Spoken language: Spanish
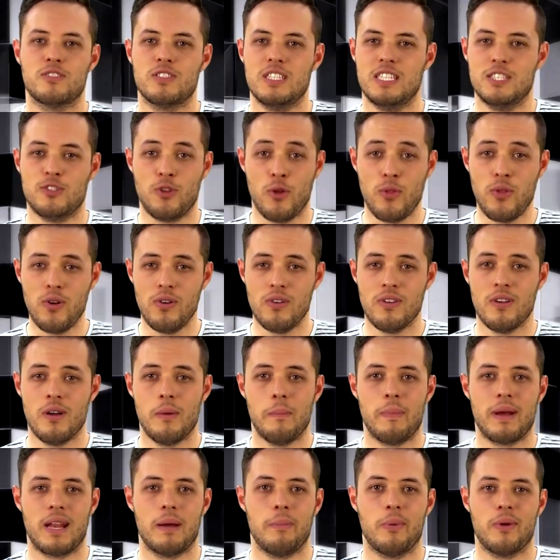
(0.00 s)
Y todo
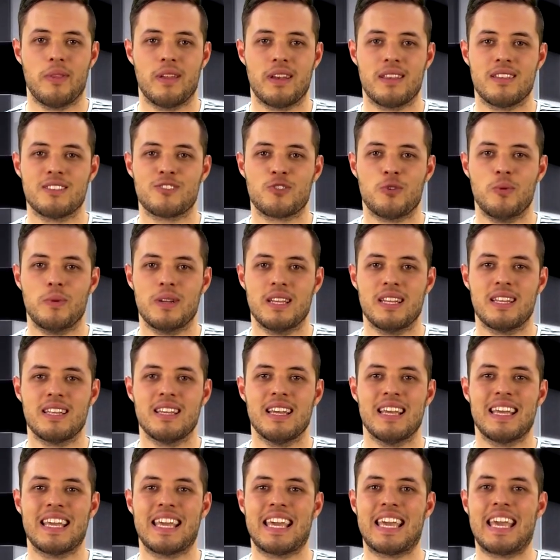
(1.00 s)
para poder descubrir
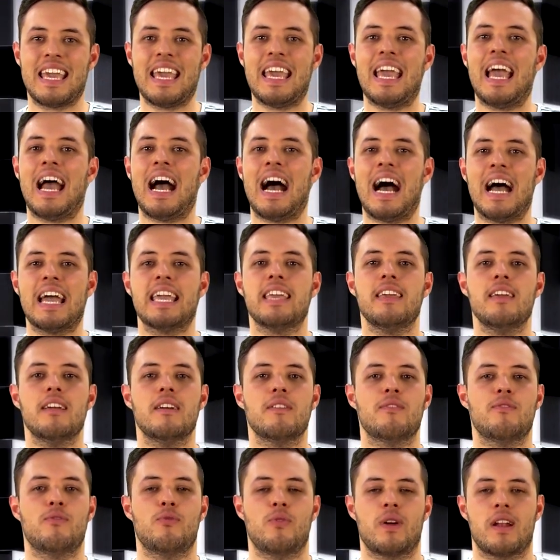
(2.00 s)
qué hay
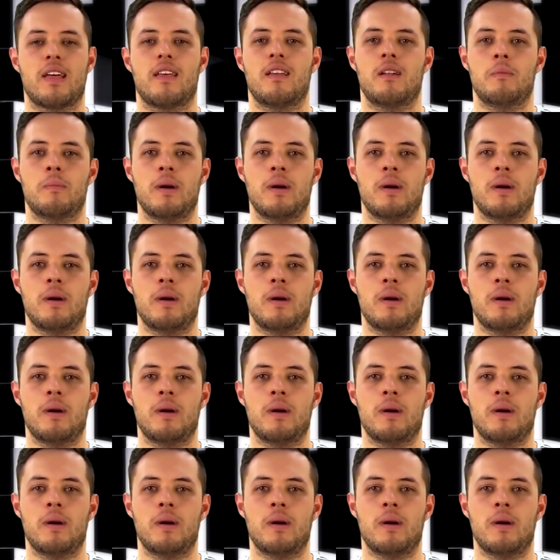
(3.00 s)
fuera del